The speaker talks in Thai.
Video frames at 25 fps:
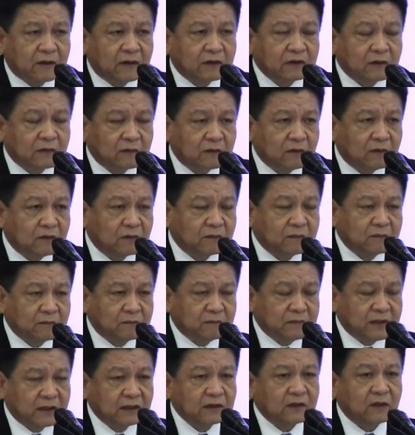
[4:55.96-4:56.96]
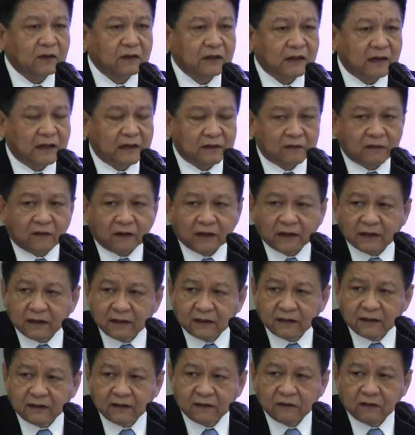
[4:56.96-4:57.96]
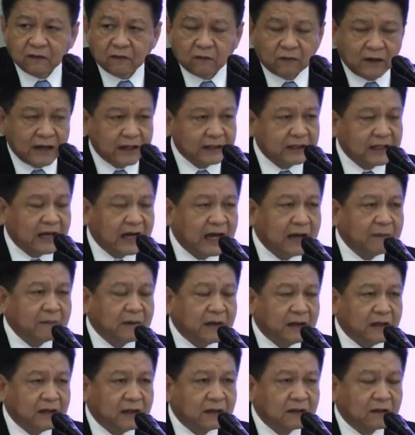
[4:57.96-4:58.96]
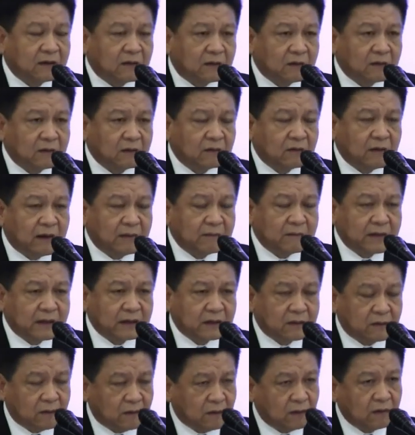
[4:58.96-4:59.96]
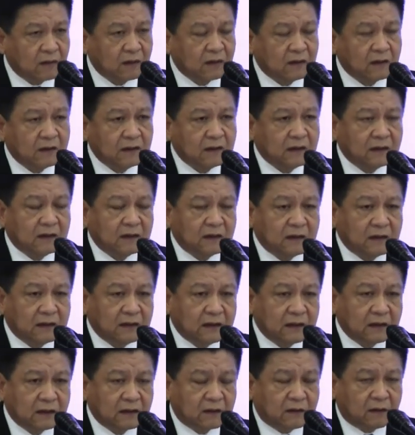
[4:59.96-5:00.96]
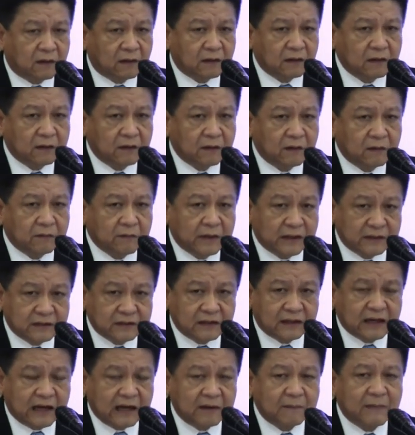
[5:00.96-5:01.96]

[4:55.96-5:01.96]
ข้อตกลงเบื้องต้นกันก่อนว่าถ้าเป็นเรื่องของความมั่นคงเรื่องของหมิ่นสถา